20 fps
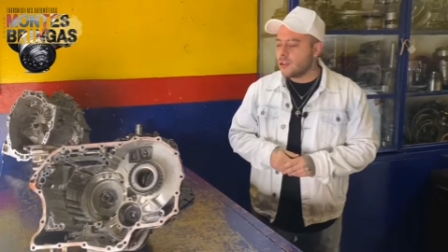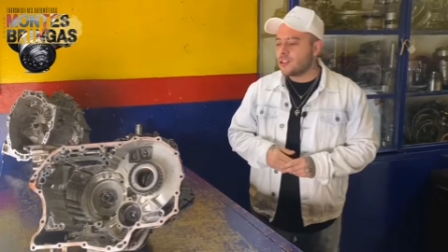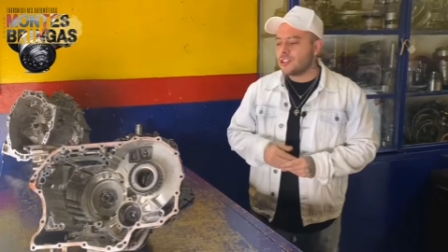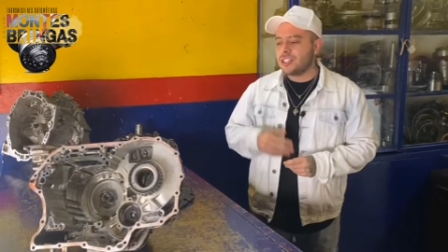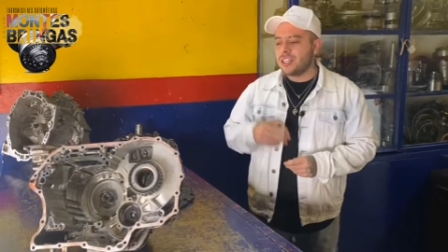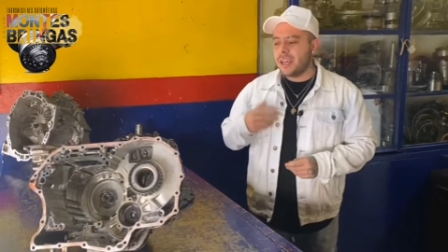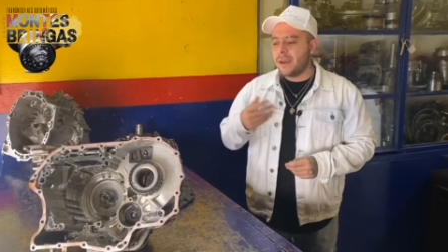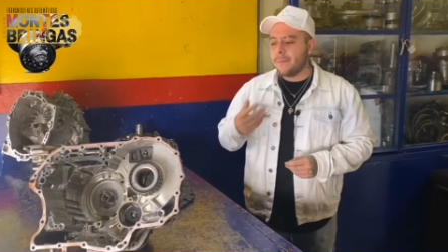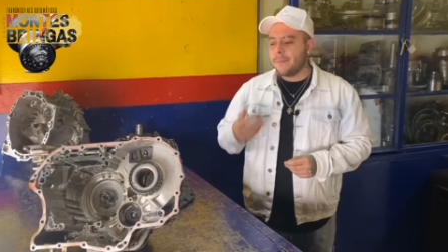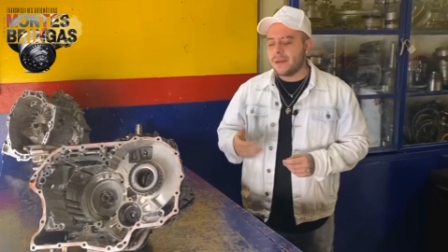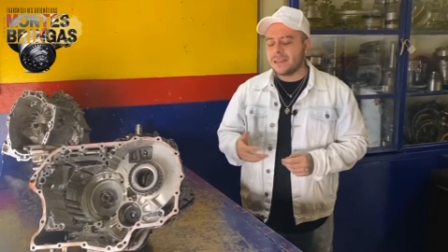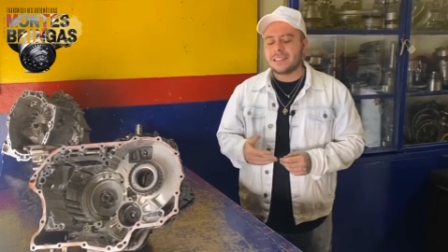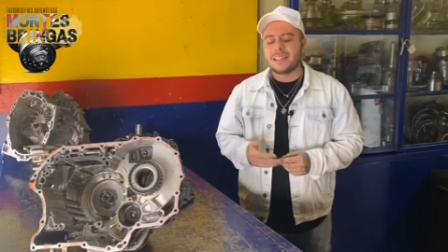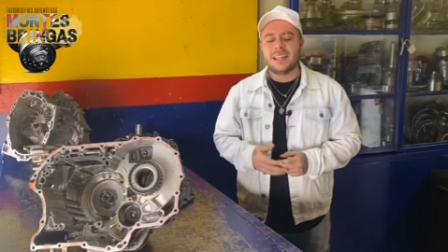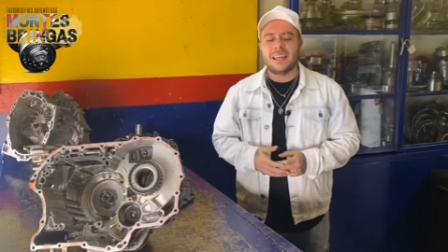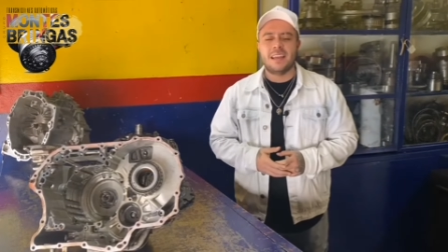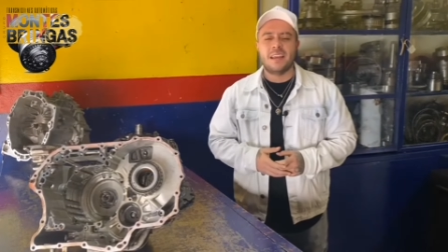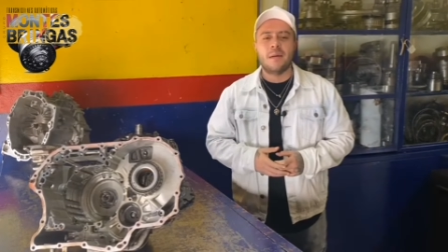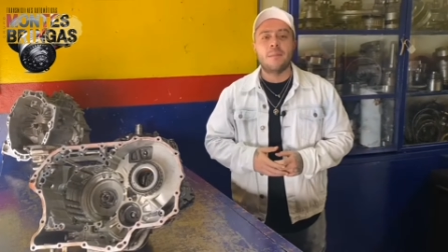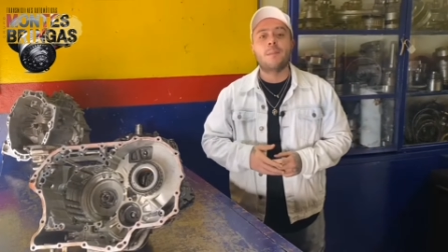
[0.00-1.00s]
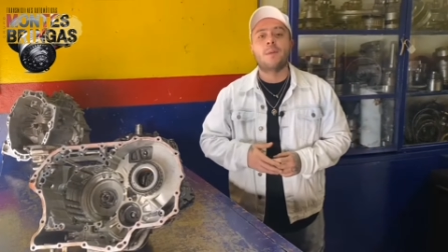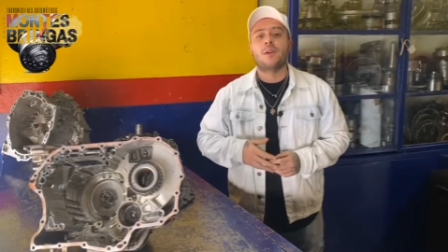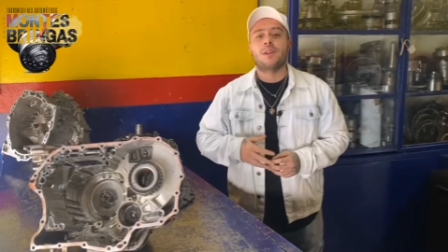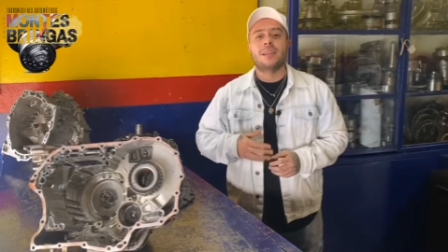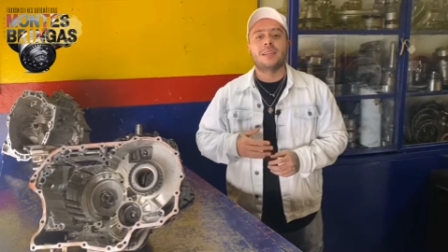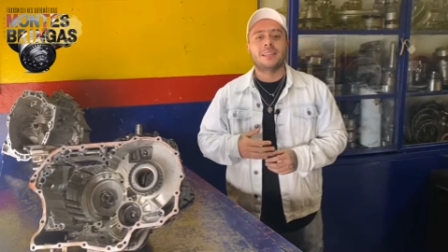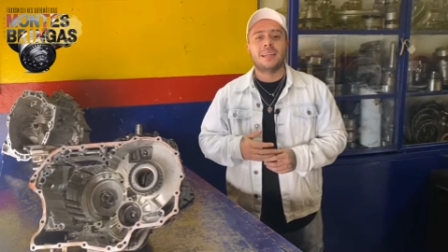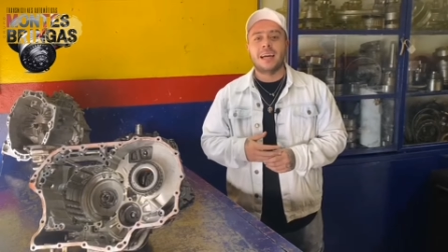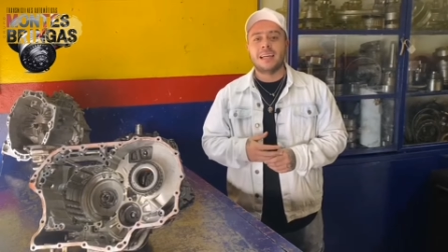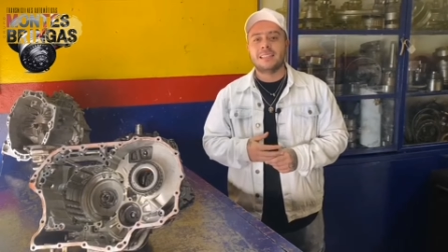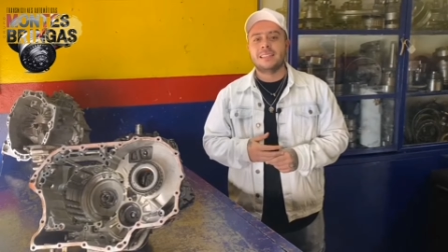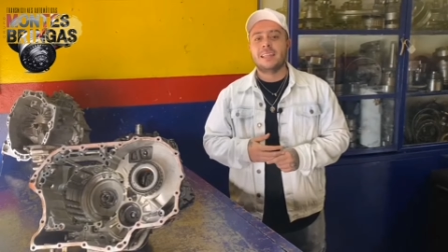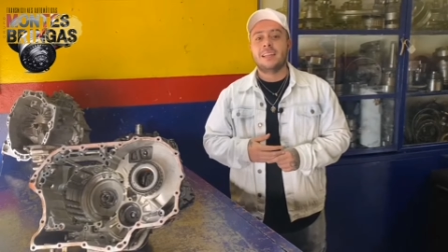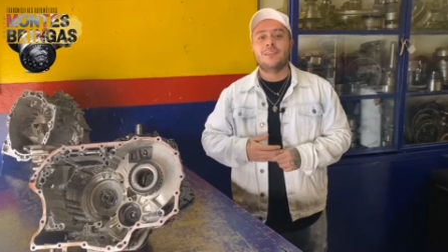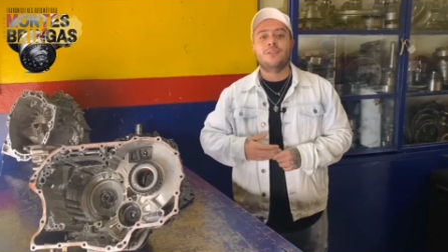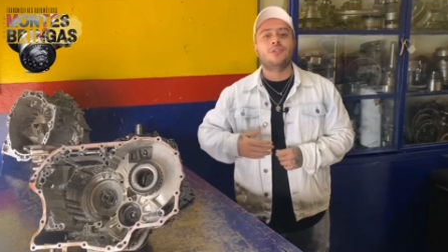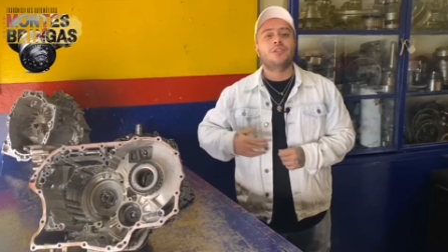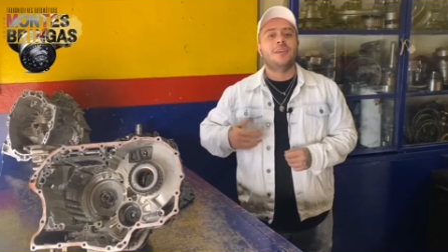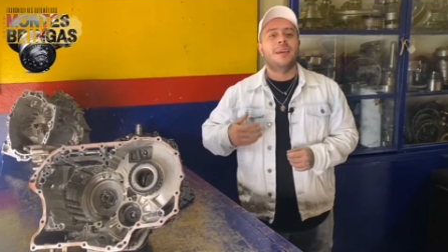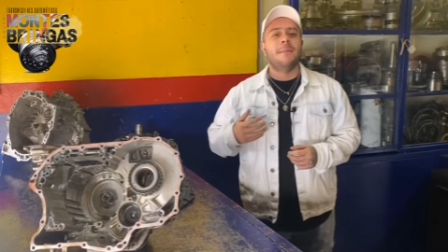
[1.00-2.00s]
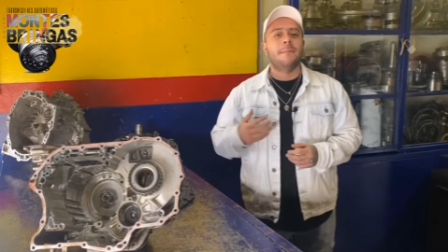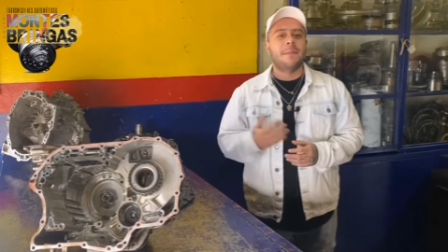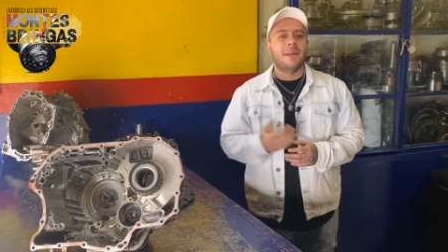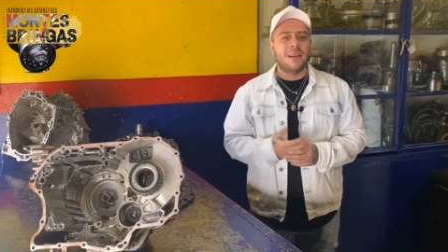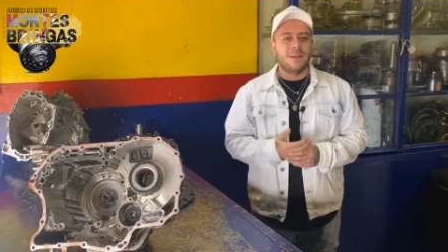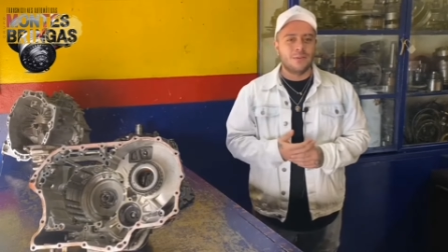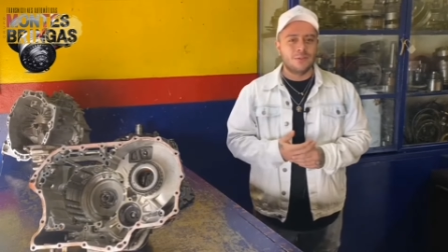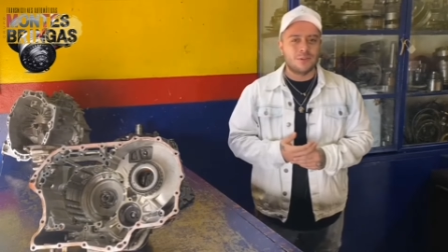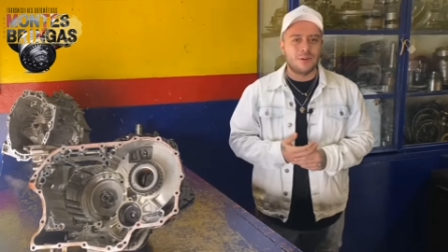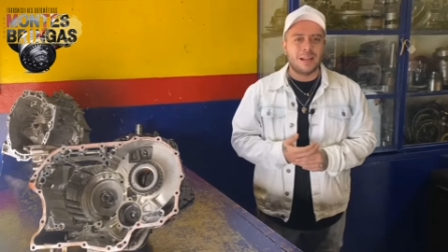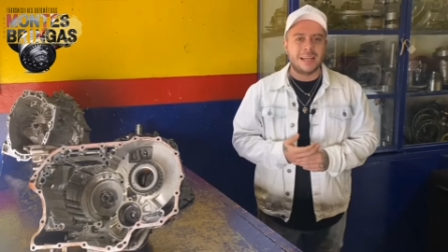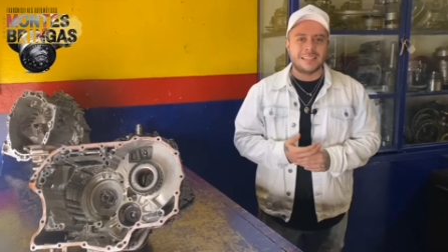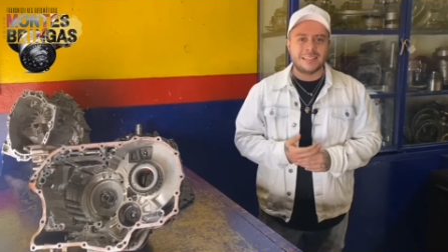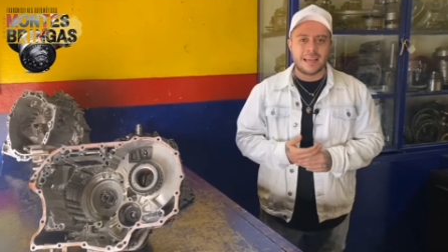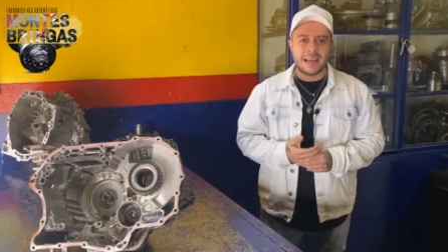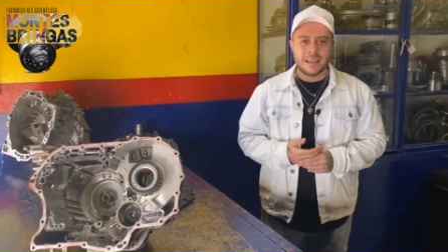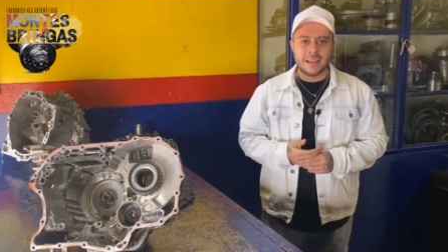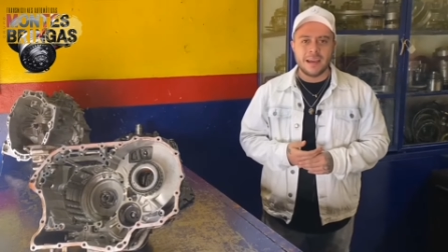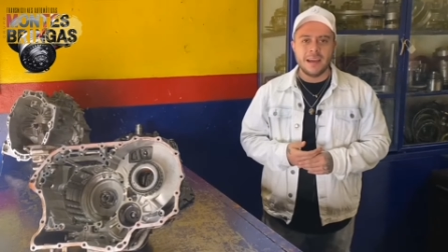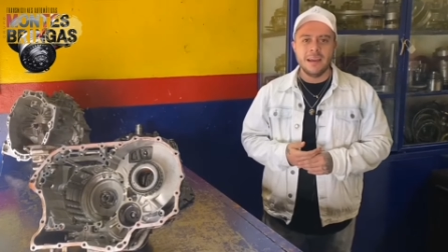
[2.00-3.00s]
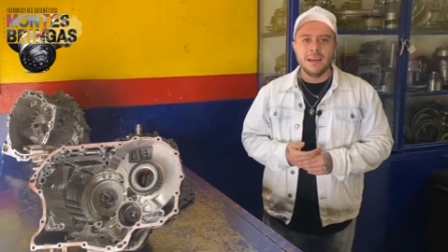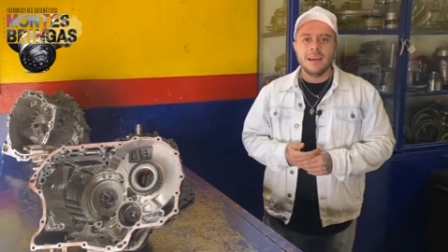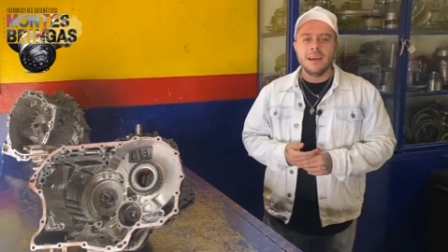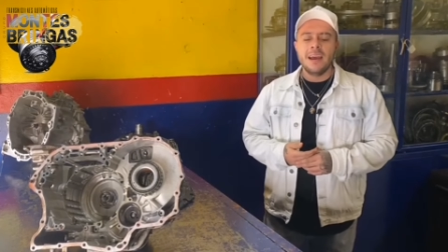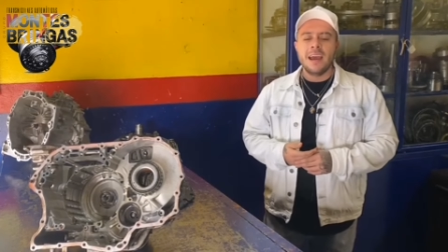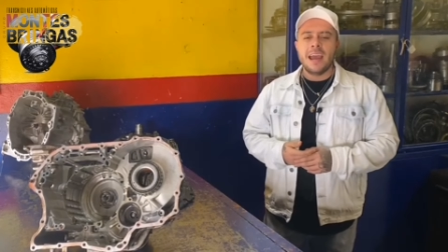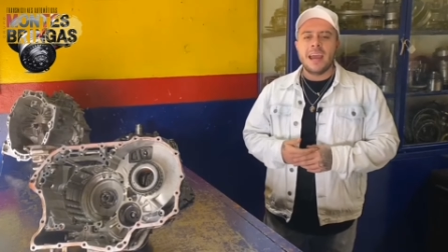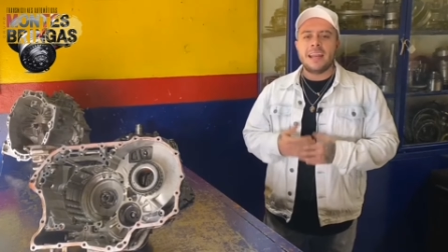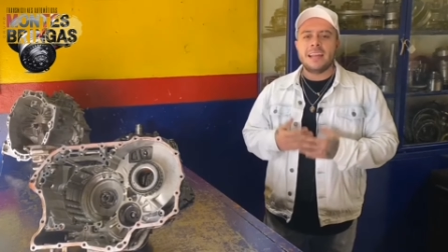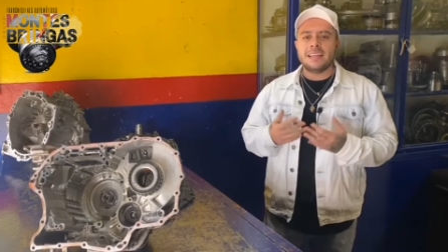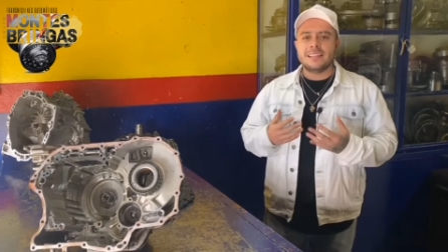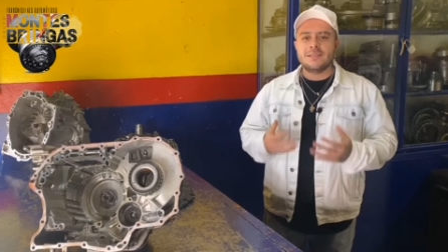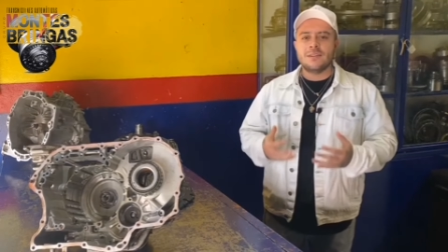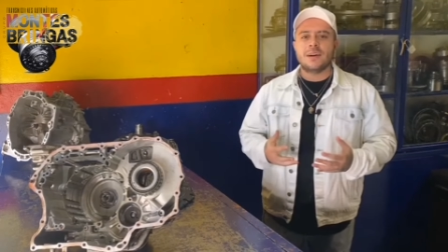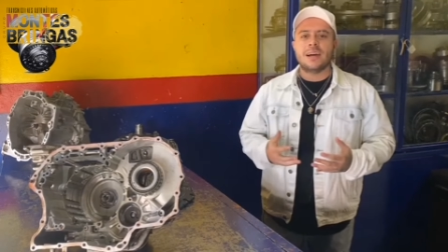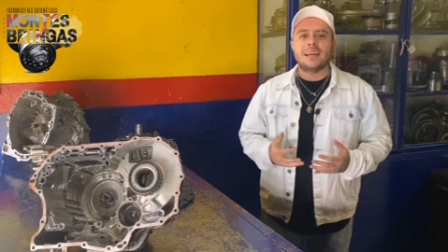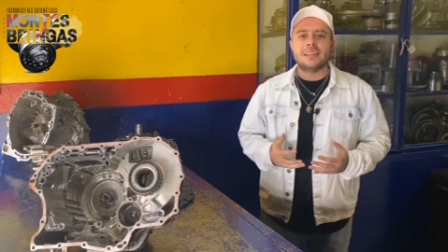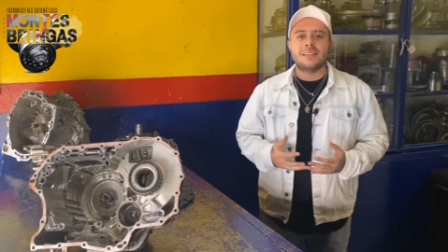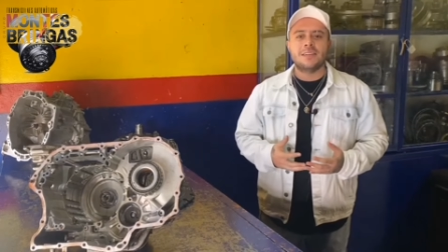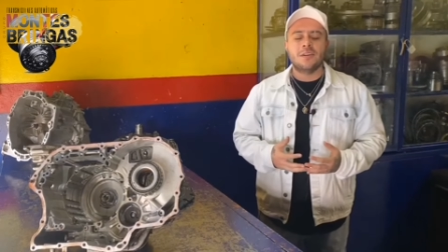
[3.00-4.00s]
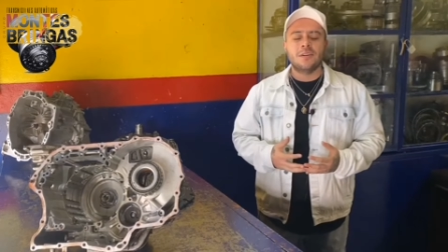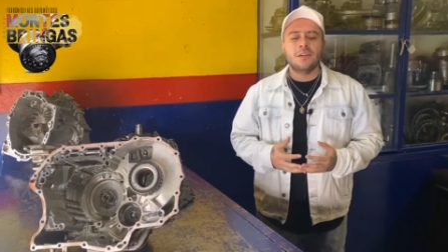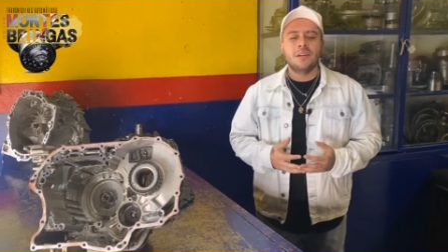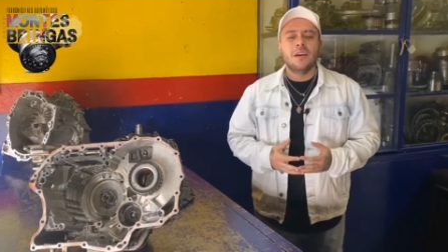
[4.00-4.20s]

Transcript: No siempre se dañan por desgaste, no siempre el uso las daña. En esta ocasión